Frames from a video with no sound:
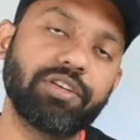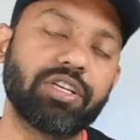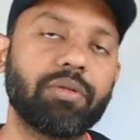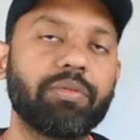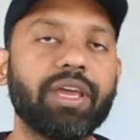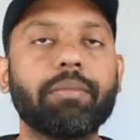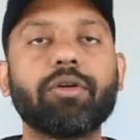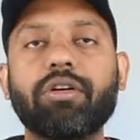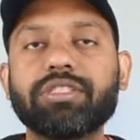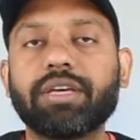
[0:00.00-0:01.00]
फर्स्ट नंबर पर यहाँ
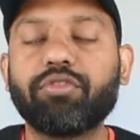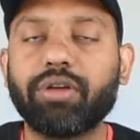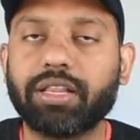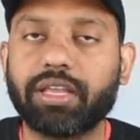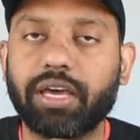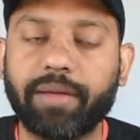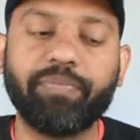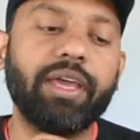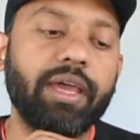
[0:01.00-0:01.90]
पे कौन सा फोन आता है